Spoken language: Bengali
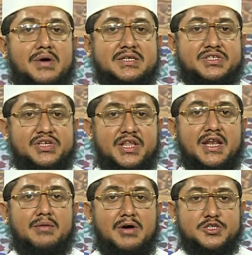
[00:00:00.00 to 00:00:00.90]
মসজিদে
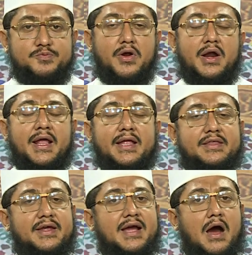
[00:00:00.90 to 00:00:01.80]
নামাজ পড়ার
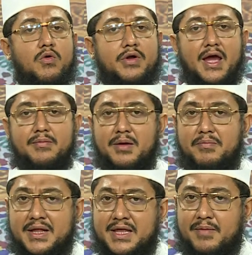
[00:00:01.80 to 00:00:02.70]
ক্ষেত্রে কাউকে আমরা
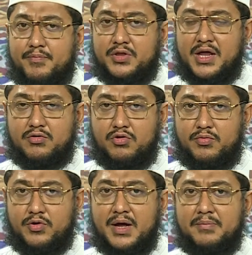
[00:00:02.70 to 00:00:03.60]
বাধা প্রদান
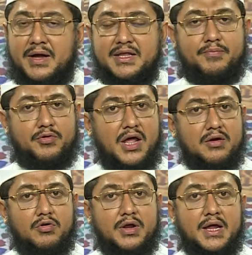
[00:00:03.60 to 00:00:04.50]
করব না বাধা প্রদান
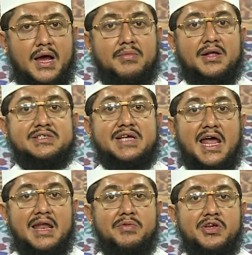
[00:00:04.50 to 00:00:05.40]
করে আমরা
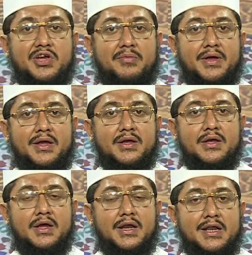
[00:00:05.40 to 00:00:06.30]
জালেম হিসাবে
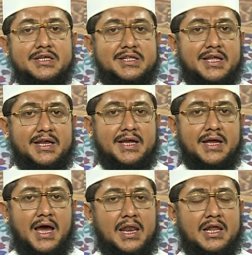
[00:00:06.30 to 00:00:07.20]
নিজেদেরকে
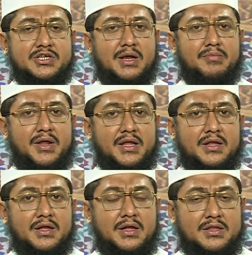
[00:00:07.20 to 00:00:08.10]
আল্লাহর সামনে
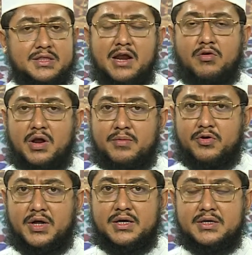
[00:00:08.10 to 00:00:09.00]
দাঁড় করাবো
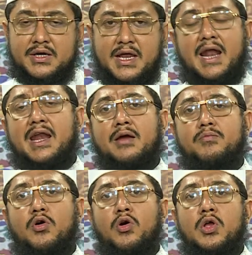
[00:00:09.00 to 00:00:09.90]
না খেয়াল
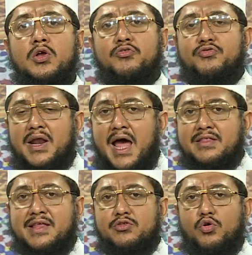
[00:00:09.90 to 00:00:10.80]
রাখবো
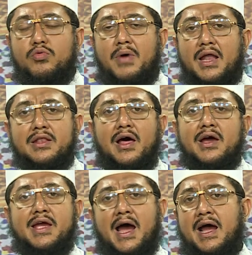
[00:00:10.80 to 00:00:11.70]
ফালাতাদ
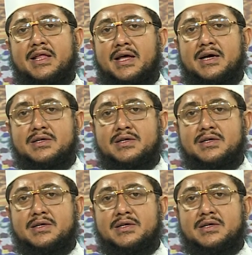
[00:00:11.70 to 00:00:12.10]
আল্লাহি আহাদা